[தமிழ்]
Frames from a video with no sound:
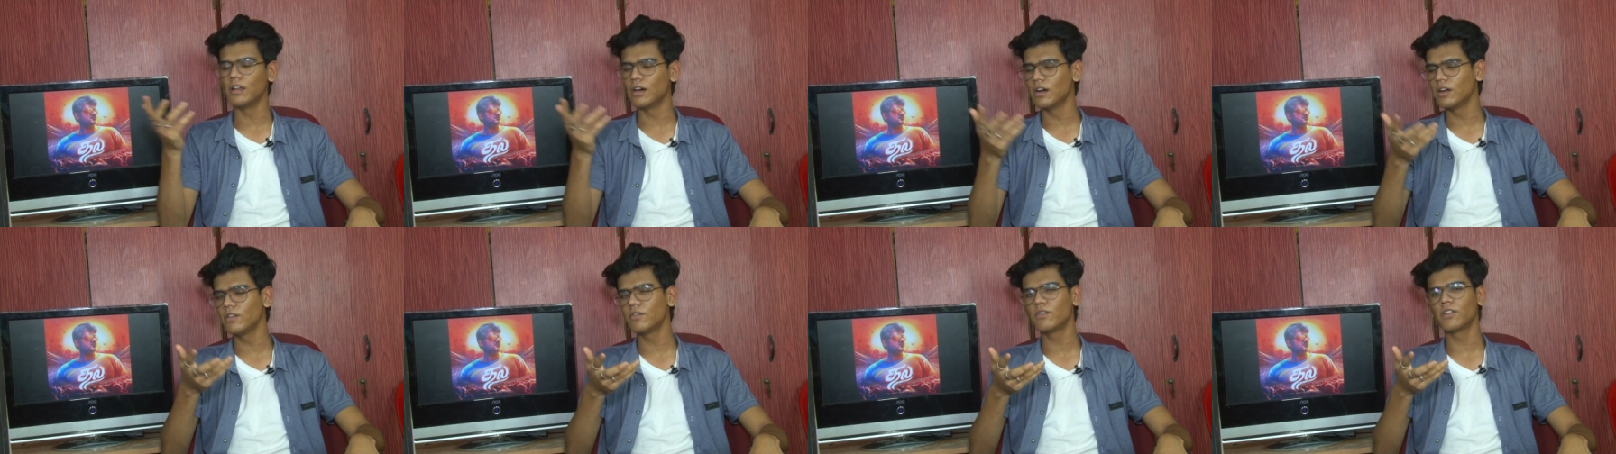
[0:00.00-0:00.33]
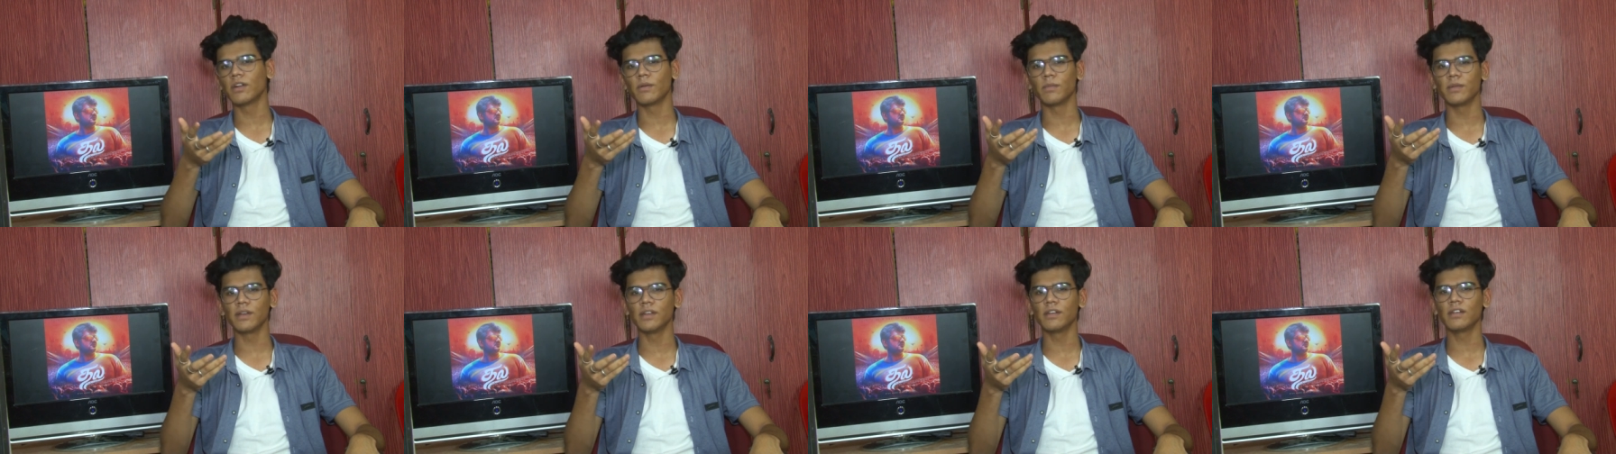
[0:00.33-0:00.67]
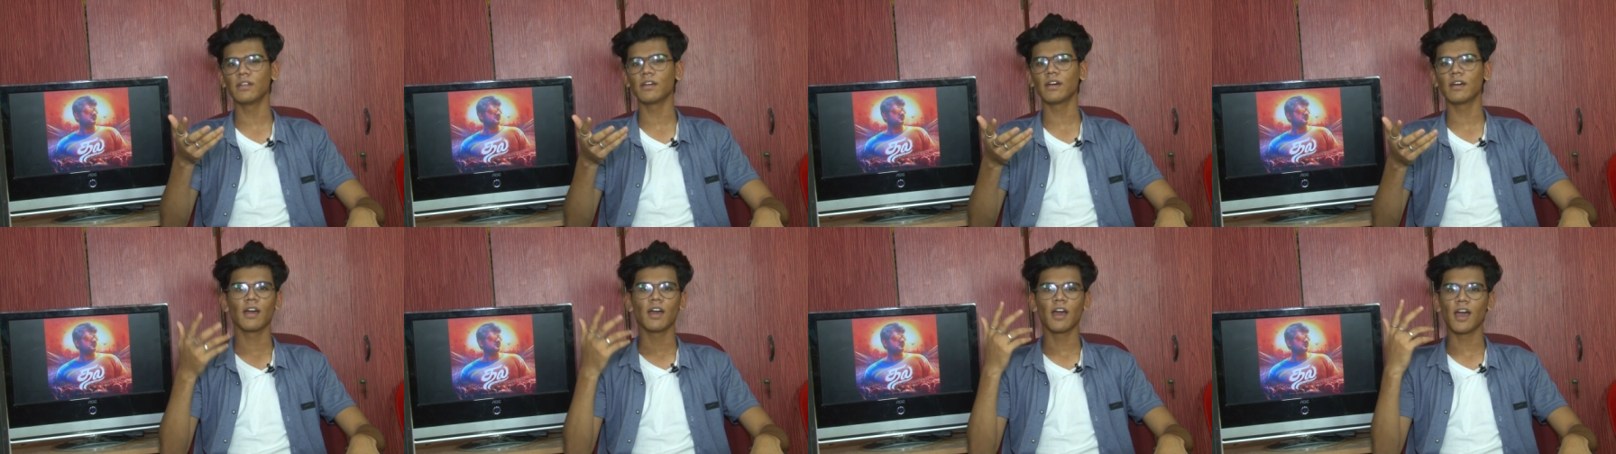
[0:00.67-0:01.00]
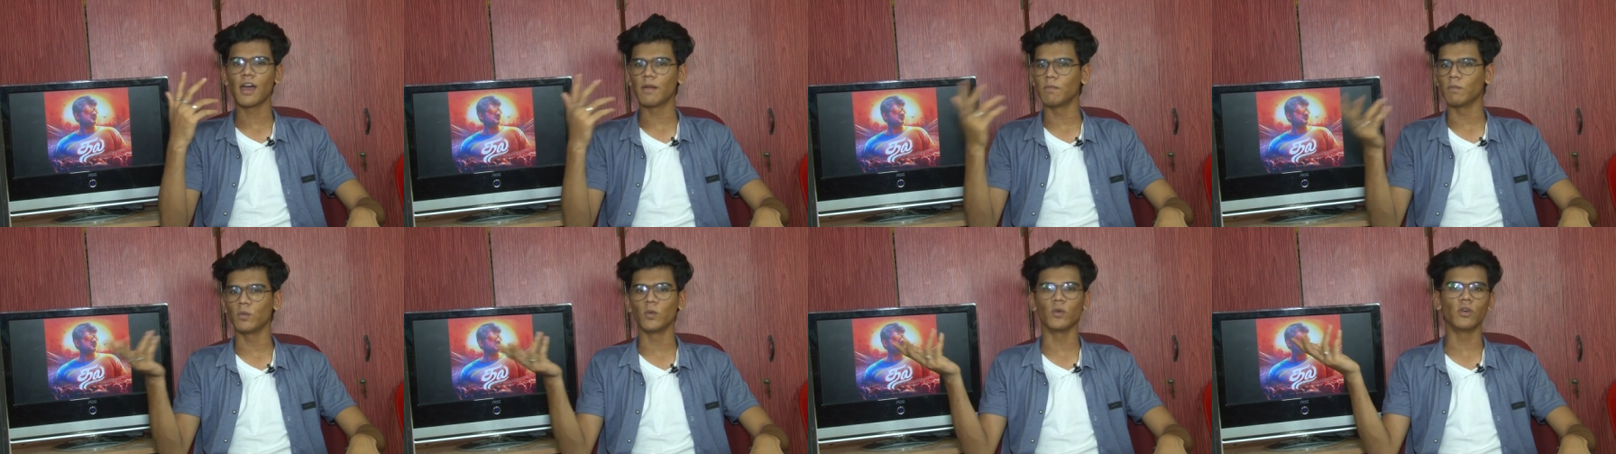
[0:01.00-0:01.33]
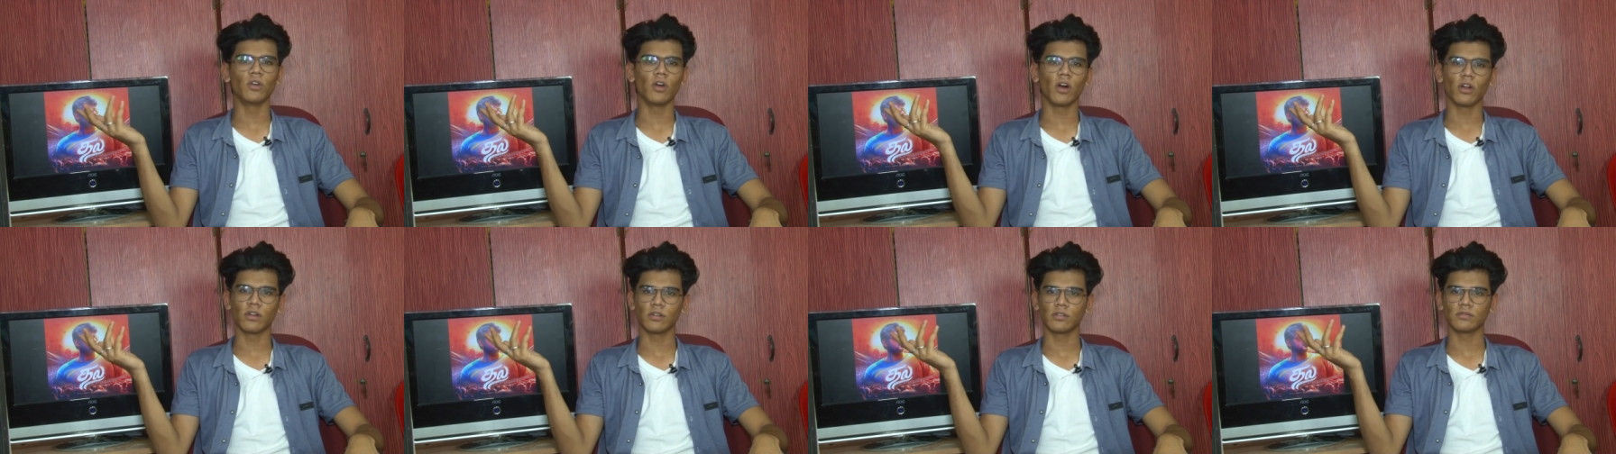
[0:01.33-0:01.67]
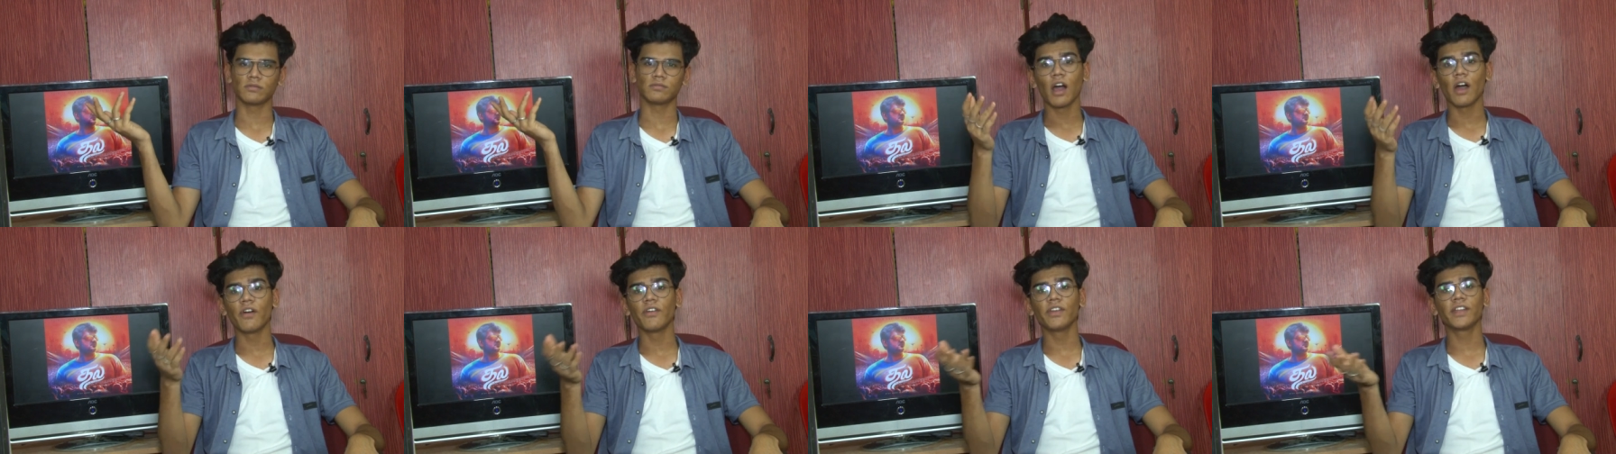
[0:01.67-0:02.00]
லேர்ன் ஃப்ரம் இட் அண்ட் மூட் ஆன்
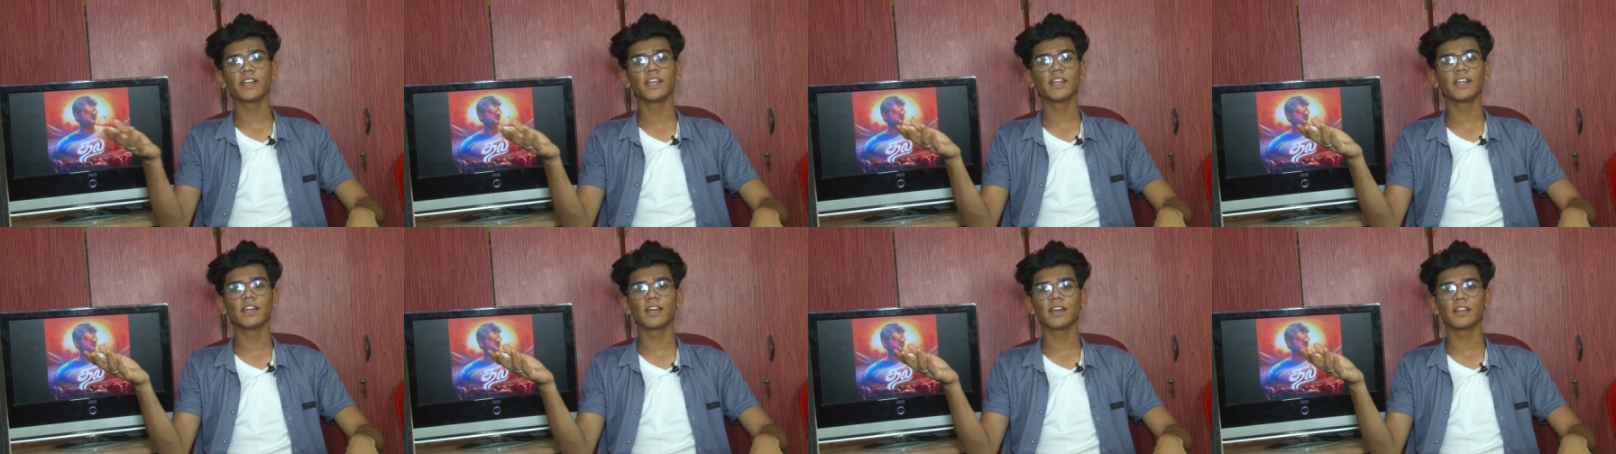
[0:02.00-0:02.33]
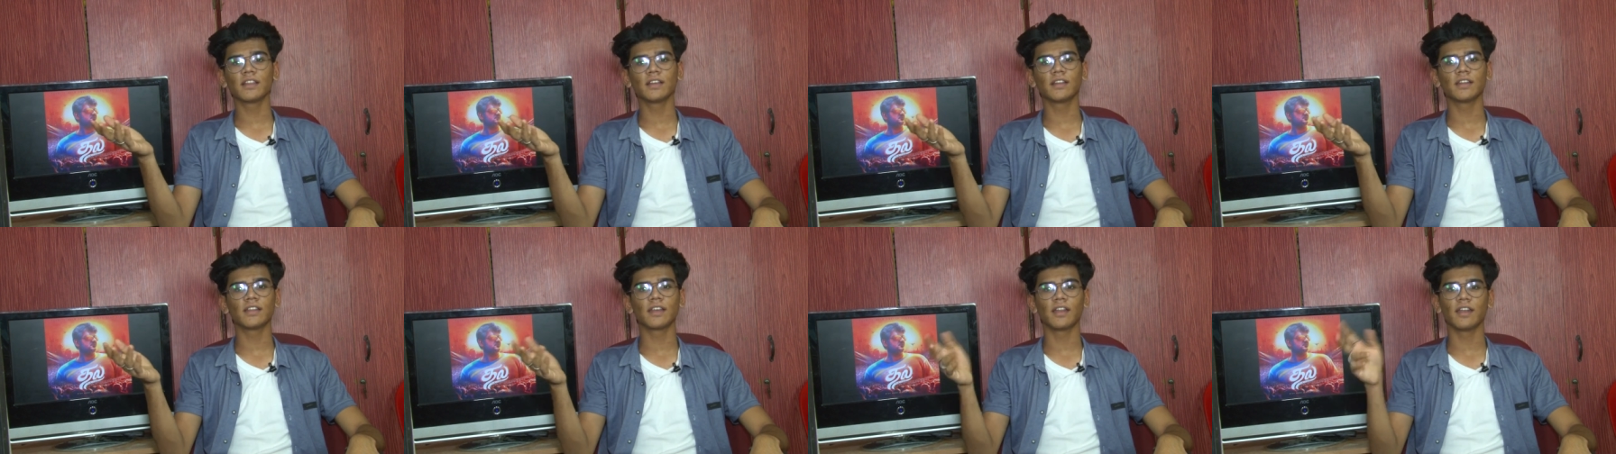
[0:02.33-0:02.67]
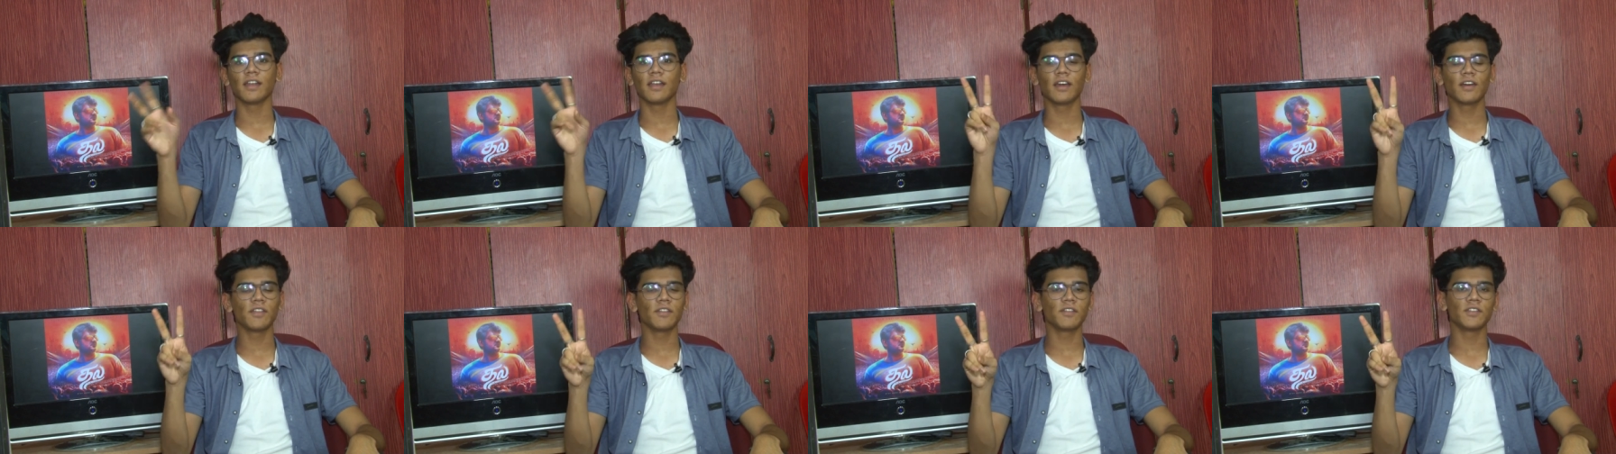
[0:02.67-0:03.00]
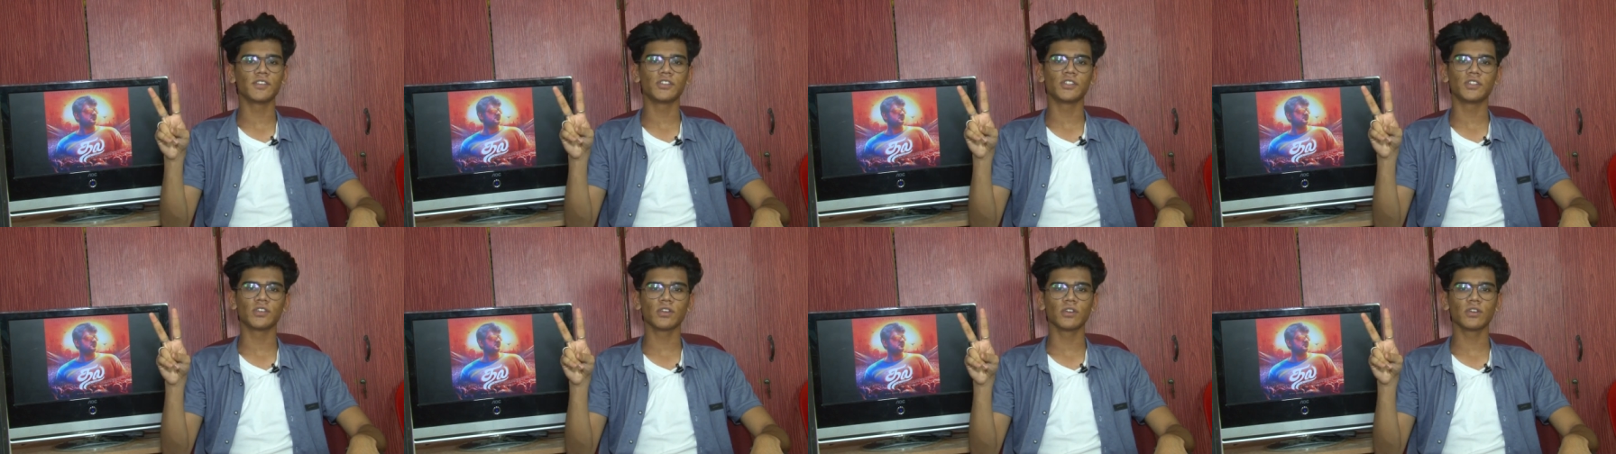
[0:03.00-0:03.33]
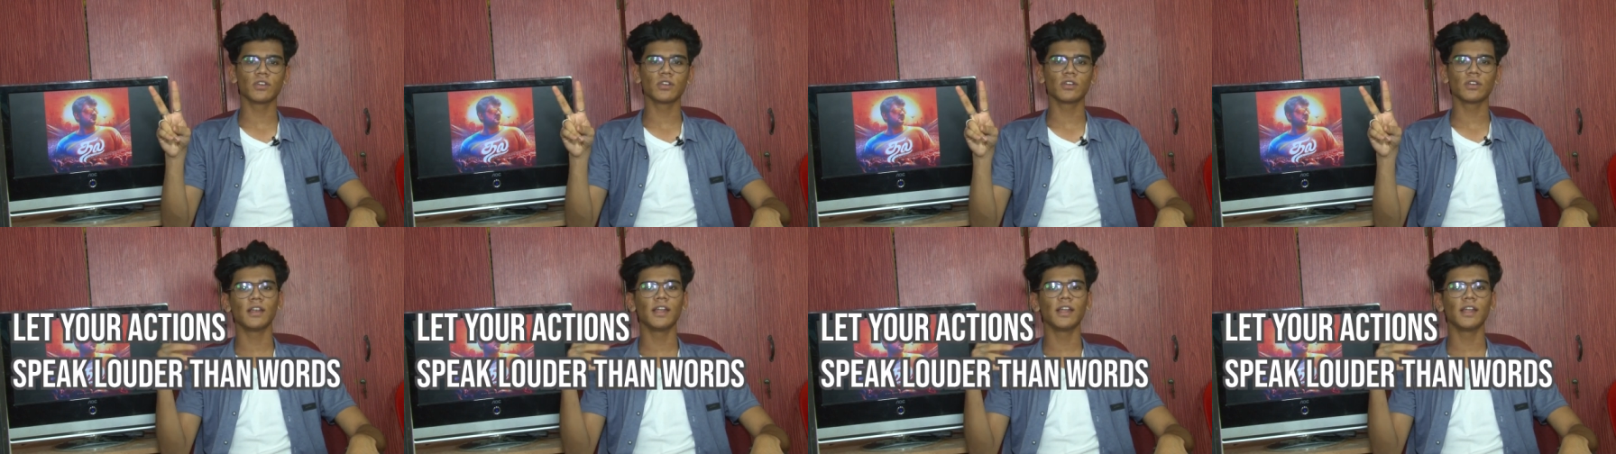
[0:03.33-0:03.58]
அவர்கிட்ட கற்றுக்கிட்ட ரெண்டாவது விஷயம்